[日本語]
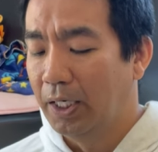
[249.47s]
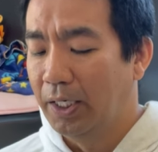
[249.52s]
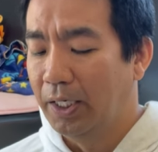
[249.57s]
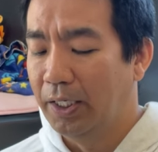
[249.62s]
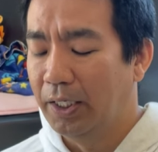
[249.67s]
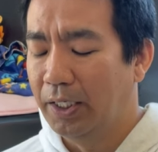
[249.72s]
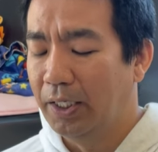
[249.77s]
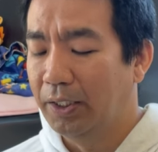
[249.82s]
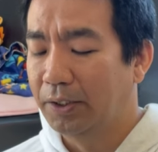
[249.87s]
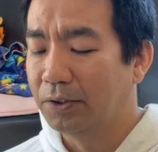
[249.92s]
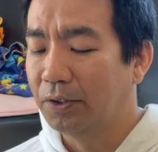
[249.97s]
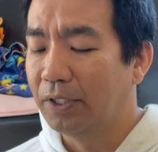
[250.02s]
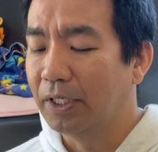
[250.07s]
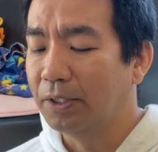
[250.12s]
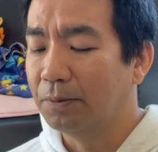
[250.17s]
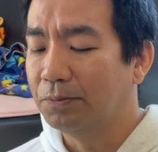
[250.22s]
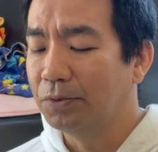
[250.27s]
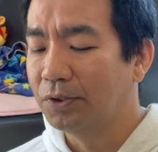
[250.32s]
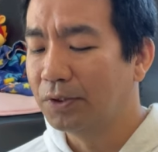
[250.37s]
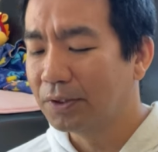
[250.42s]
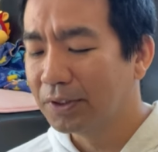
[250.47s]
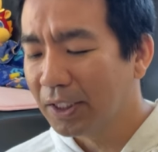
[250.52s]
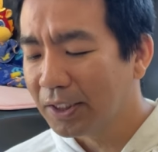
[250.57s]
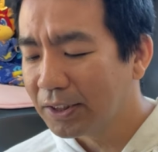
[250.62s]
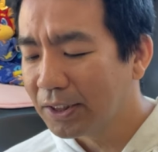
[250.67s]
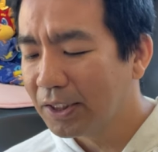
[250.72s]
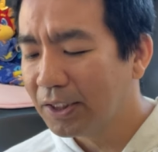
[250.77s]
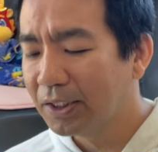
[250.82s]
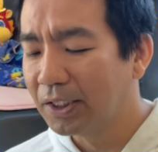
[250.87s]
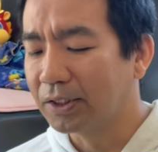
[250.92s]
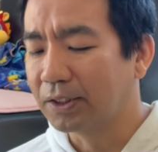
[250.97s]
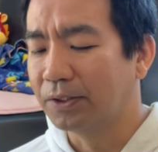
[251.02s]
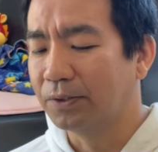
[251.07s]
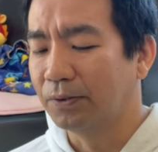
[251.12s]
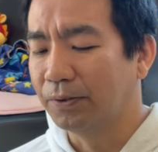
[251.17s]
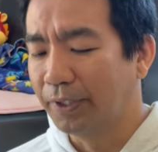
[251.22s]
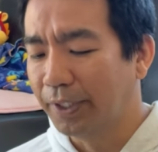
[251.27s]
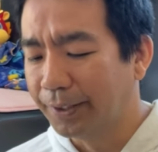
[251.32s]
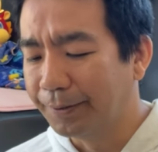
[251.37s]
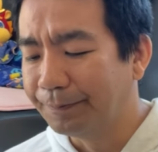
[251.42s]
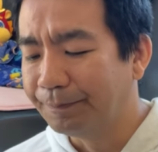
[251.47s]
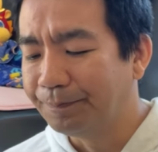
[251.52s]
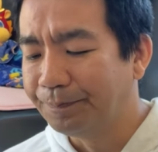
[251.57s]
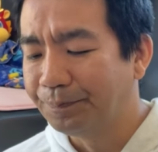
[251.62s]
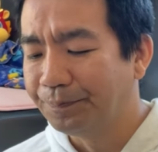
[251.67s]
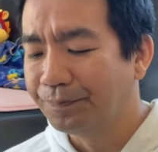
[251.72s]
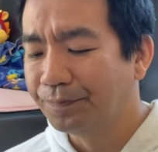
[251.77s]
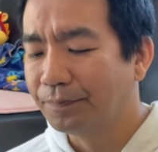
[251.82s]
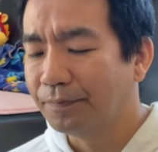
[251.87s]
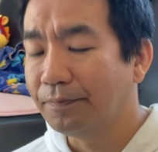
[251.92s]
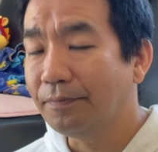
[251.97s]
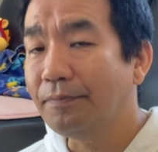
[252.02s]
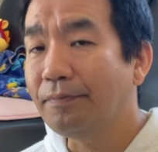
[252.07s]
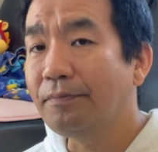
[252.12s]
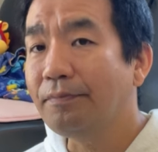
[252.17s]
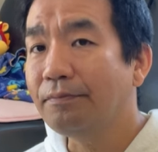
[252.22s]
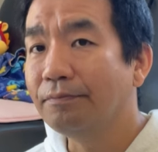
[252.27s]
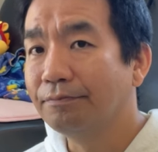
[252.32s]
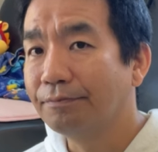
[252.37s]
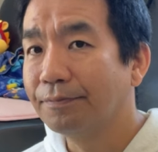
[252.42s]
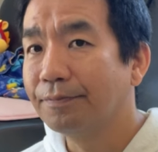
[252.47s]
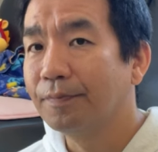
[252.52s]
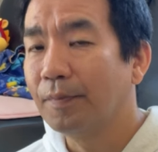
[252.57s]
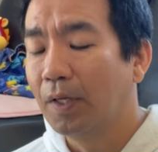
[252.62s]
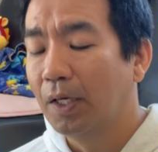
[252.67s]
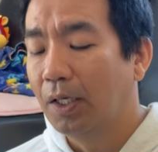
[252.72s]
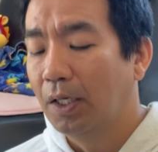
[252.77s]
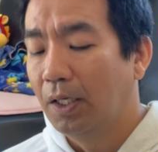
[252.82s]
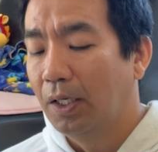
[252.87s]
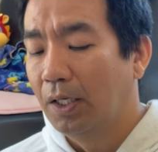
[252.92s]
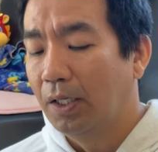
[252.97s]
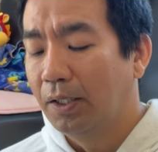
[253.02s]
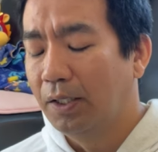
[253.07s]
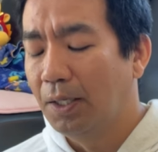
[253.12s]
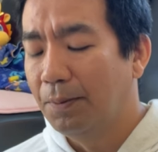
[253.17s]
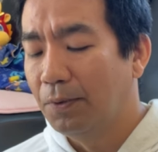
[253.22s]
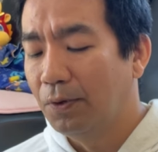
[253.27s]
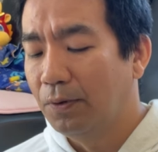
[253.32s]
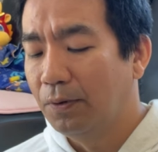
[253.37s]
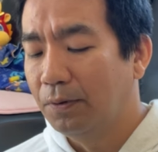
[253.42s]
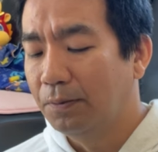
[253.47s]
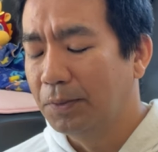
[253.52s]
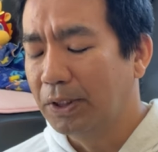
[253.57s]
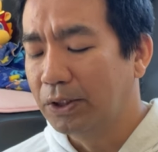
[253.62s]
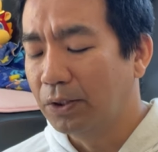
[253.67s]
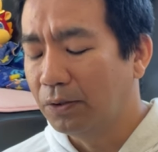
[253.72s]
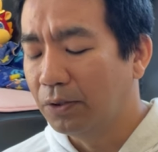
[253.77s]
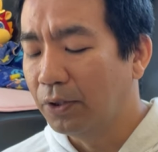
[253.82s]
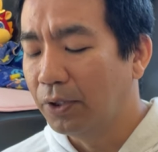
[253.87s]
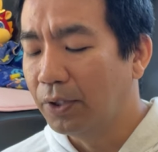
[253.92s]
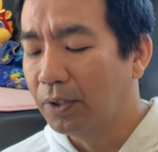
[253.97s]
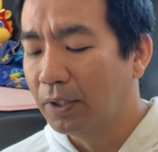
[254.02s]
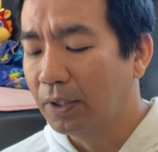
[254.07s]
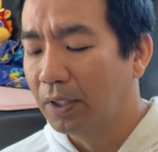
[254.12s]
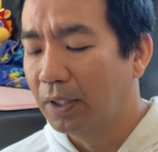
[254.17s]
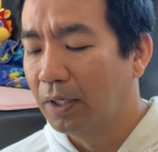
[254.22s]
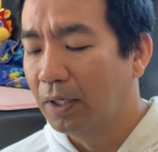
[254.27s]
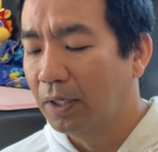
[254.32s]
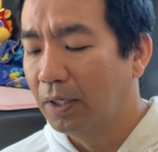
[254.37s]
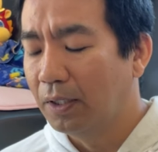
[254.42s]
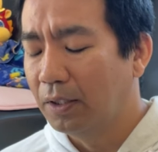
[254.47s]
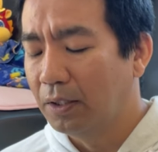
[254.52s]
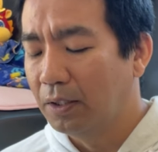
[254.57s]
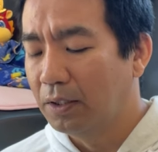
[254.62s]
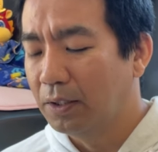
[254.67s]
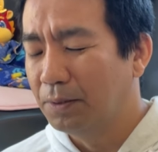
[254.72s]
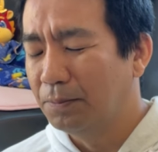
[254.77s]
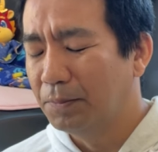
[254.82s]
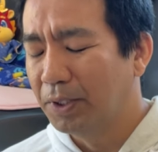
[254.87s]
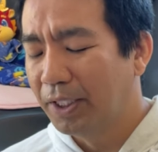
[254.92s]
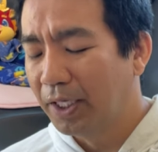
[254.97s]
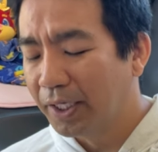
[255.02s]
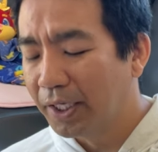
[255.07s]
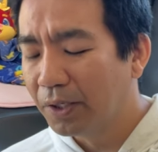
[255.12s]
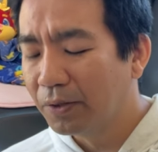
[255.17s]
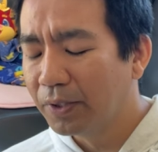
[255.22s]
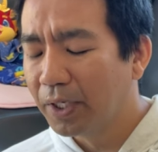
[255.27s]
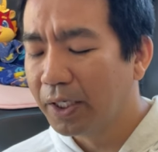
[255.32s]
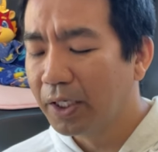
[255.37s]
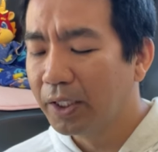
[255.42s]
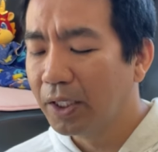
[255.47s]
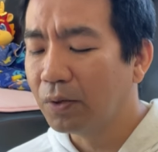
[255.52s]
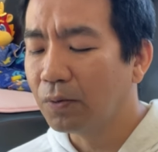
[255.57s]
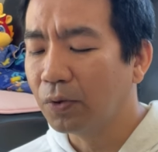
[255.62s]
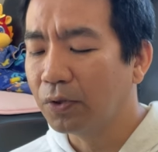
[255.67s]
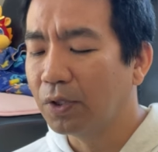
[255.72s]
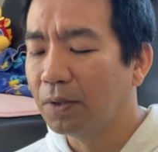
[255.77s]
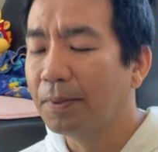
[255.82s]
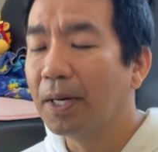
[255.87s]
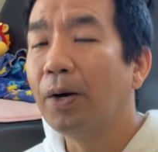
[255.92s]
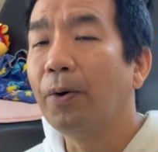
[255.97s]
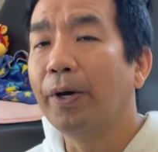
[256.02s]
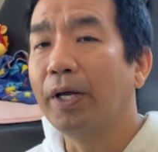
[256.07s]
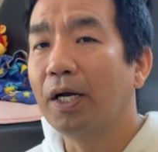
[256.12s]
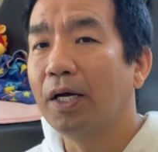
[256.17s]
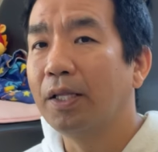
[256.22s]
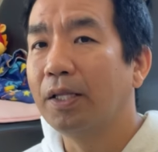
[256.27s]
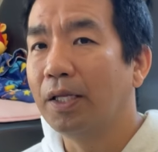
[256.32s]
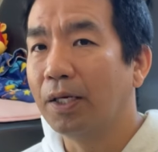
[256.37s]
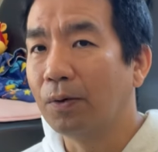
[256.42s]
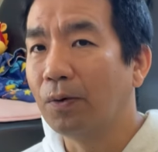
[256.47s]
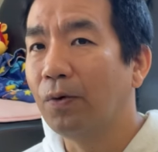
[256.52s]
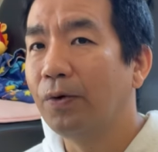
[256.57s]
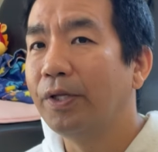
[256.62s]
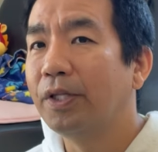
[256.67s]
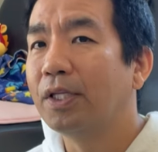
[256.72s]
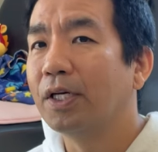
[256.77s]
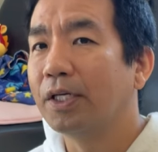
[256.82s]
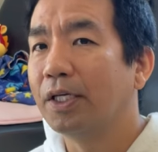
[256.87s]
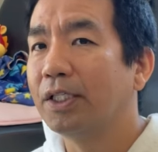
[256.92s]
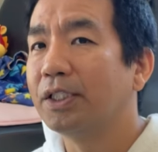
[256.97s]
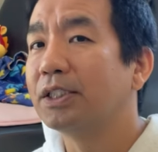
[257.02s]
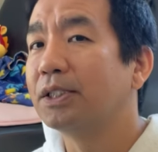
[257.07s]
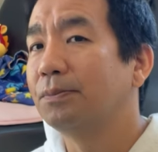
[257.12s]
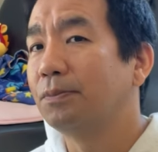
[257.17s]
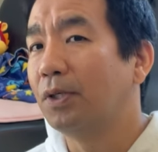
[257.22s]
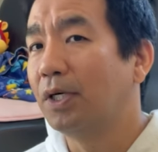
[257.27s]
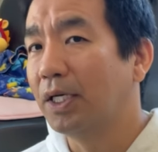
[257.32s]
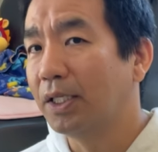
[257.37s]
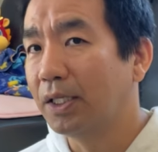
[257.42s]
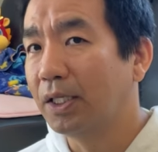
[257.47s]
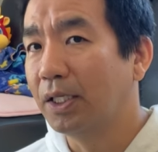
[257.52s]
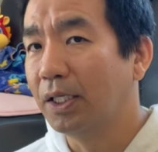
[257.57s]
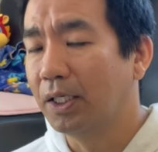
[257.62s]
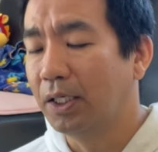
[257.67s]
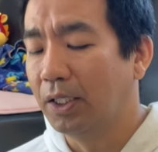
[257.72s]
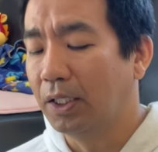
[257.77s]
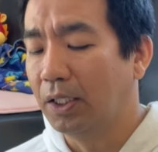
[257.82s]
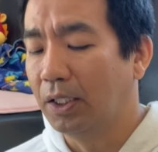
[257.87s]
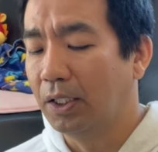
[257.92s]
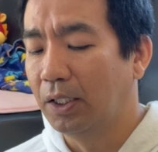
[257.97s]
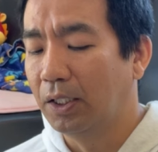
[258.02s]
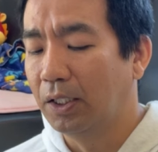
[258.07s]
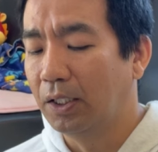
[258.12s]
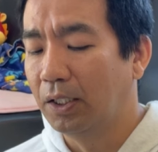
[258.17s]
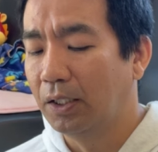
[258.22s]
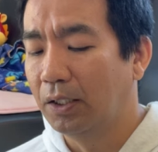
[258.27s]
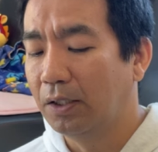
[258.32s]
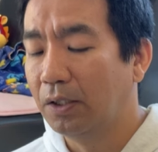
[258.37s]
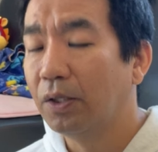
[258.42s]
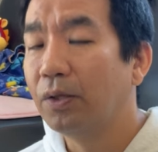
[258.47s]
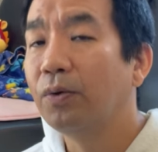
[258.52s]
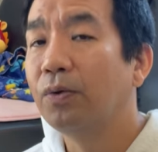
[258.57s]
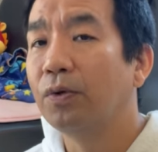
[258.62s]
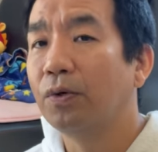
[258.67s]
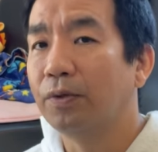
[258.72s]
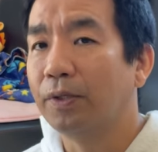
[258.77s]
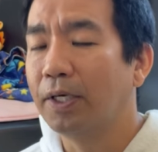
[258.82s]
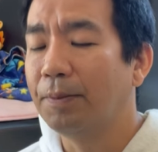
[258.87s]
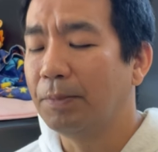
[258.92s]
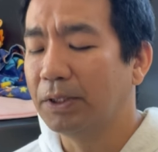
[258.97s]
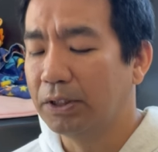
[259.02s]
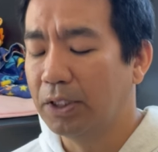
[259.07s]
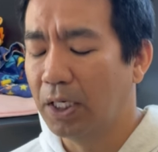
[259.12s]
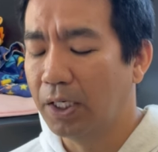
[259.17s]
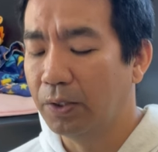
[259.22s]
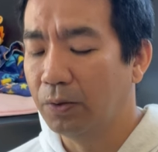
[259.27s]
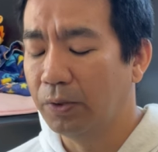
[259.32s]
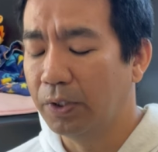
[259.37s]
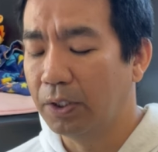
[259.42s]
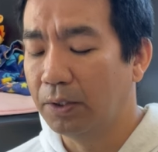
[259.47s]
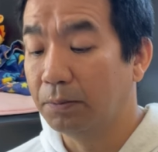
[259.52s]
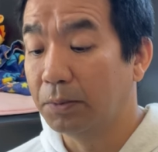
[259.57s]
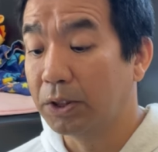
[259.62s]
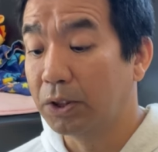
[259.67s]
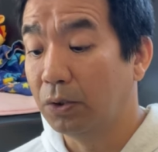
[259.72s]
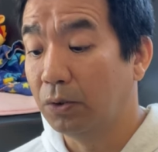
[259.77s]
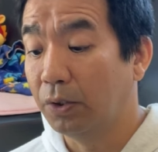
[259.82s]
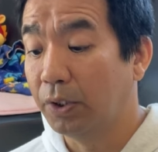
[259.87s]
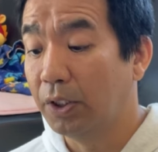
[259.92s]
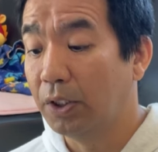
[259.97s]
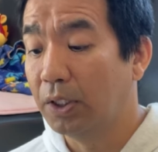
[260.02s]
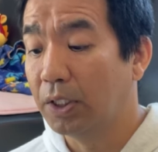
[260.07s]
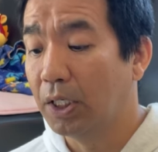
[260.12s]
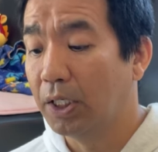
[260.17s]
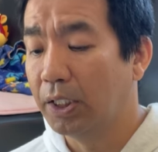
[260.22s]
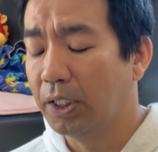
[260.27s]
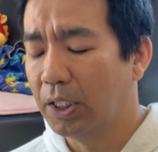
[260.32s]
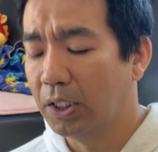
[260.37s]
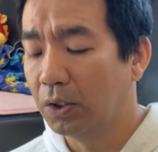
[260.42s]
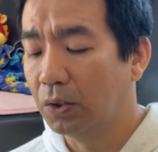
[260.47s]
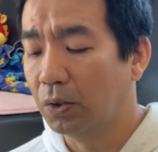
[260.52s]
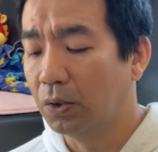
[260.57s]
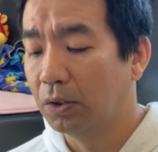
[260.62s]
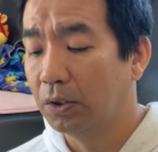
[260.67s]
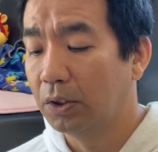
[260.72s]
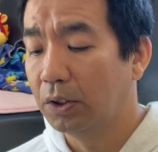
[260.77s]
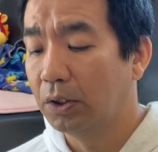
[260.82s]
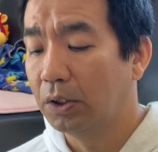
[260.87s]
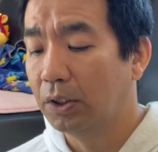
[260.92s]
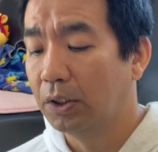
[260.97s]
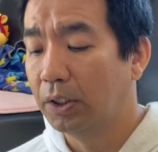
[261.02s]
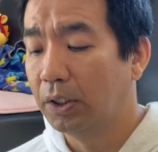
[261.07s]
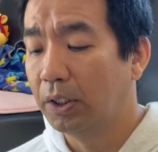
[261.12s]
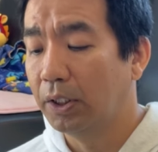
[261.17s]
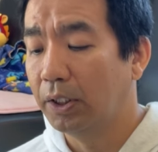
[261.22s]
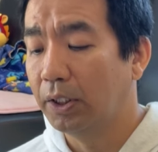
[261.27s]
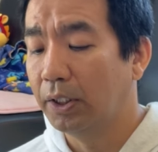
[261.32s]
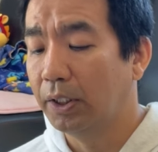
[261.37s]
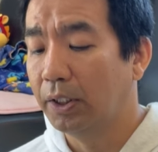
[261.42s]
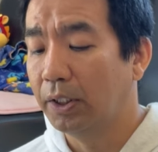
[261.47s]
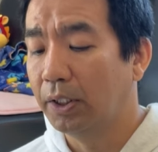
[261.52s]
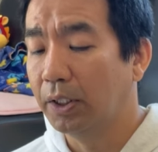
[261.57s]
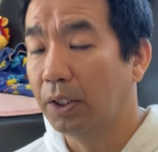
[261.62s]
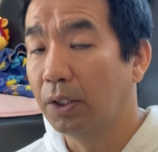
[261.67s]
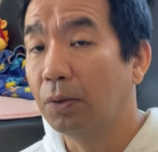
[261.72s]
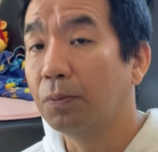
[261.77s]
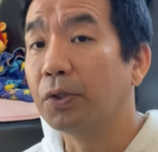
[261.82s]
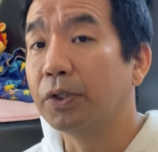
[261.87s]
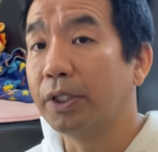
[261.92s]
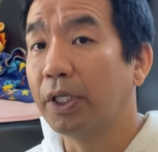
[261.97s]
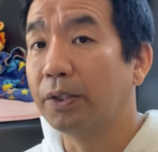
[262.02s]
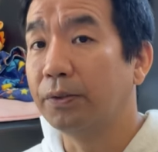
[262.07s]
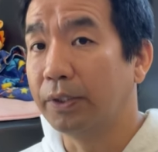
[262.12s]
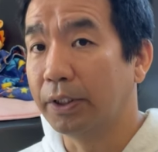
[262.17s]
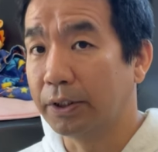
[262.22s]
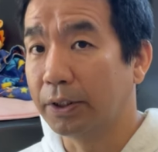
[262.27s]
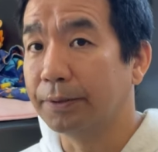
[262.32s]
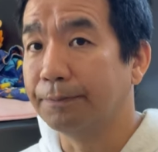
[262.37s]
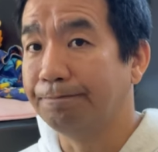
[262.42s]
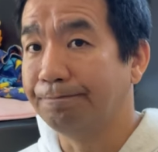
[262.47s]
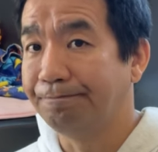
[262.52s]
えー、ちょっとあって難しいんですよね。うん。でも、まあ、ちょっと、まあ、できるだけね、言葉を選んで、こういったケースもあって、っていうのをね、まあ、最後に、まあ、ちょっと言いたいなと、えー、思ってるんです。